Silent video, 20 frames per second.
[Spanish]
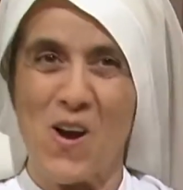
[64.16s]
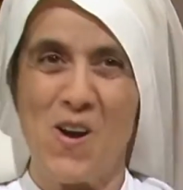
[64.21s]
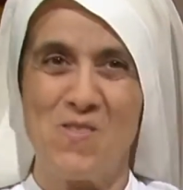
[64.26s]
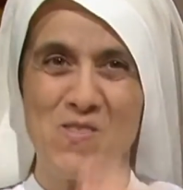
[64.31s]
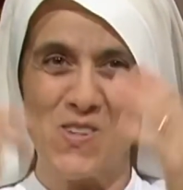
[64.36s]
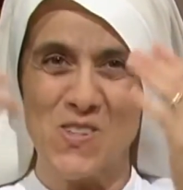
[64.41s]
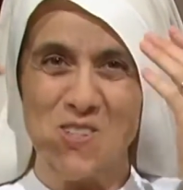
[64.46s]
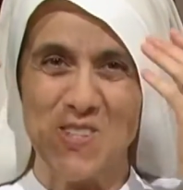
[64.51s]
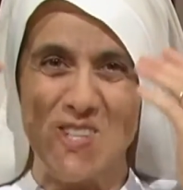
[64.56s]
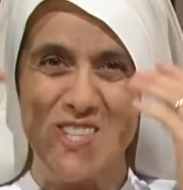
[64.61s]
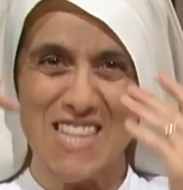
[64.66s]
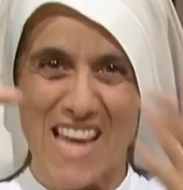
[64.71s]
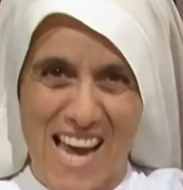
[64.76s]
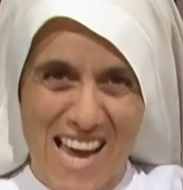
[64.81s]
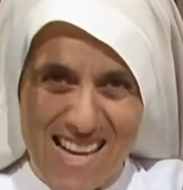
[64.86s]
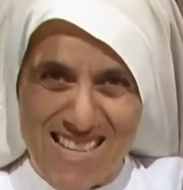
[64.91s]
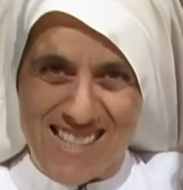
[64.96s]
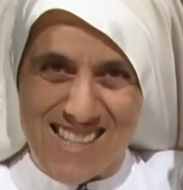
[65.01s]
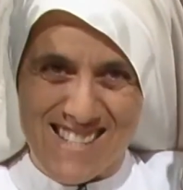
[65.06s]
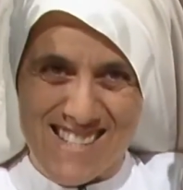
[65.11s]
como
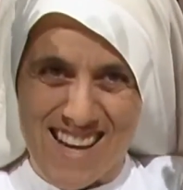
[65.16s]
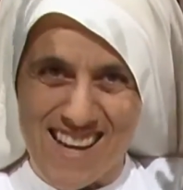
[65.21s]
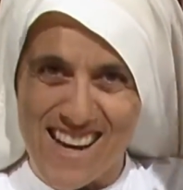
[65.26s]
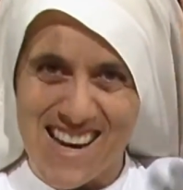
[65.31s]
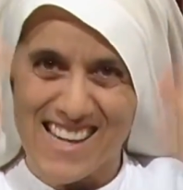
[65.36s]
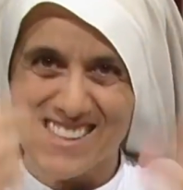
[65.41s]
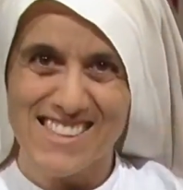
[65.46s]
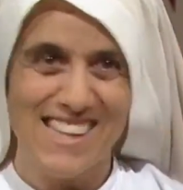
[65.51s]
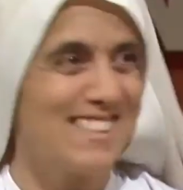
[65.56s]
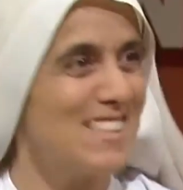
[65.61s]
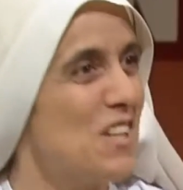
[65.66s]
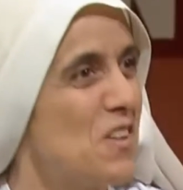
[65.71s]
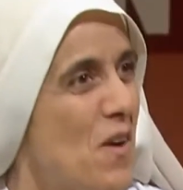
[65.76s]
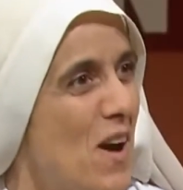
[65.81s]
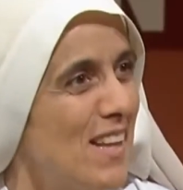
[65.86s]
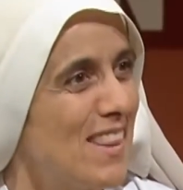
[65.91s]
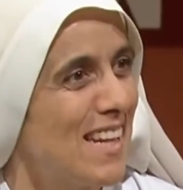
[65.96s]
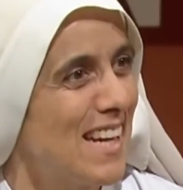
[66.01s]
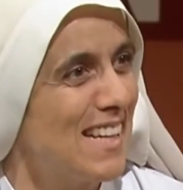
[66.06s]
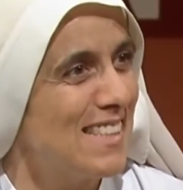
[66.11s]
ustedes que están en las cárceles no
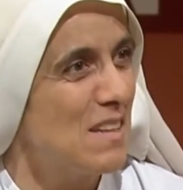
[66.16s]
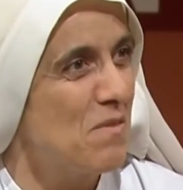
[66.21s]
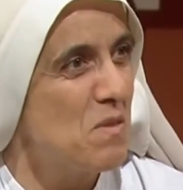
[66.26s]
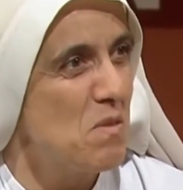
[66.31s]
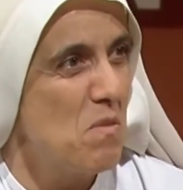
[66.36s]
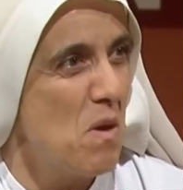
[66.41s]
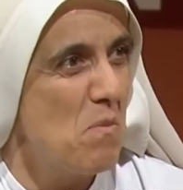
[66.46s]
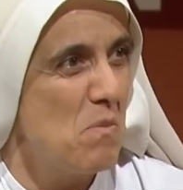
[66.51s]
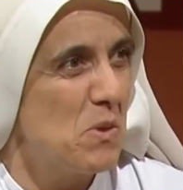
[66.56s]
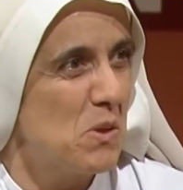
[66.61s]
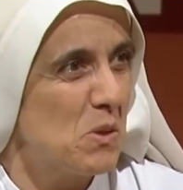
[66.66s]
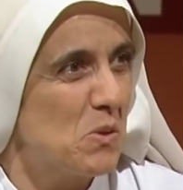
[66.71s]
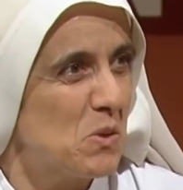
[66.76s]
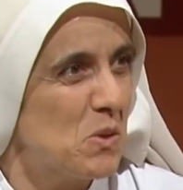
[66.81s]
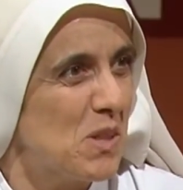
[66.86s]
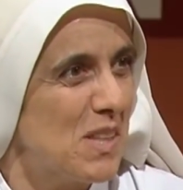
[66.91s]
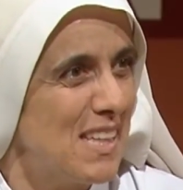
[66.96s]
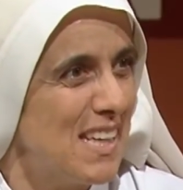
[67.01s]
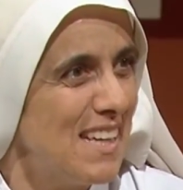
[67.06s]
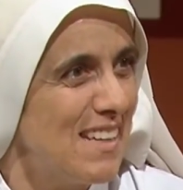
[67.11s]
van a tener esa misma
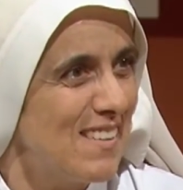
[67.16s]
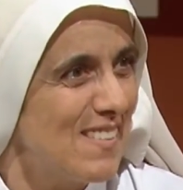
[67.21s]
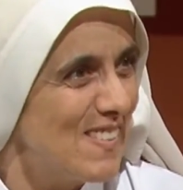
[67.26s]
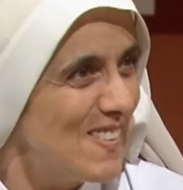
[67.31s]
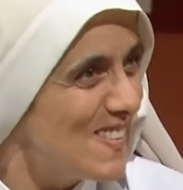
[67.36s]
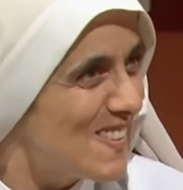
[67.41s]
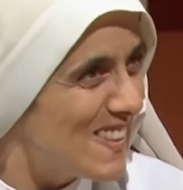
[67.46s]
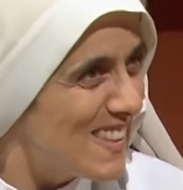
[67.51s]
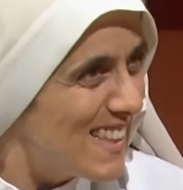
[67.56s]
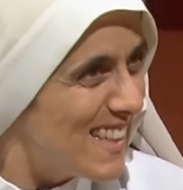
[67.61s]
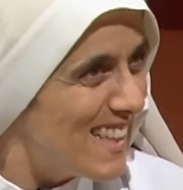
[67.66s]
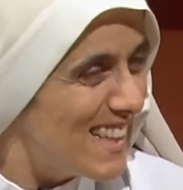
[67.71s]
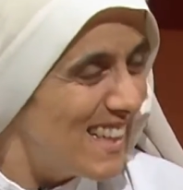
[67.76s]
oportunidad, ¿no?